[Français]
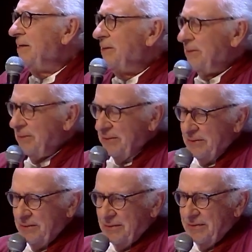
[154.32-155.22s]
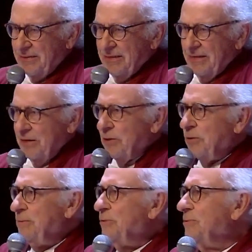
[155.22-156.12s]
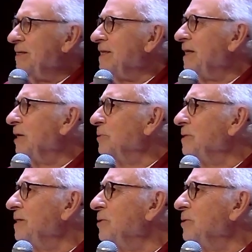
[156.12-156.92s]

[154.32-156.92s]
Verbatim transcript: euh, Le Bitouzé qui est là aussi,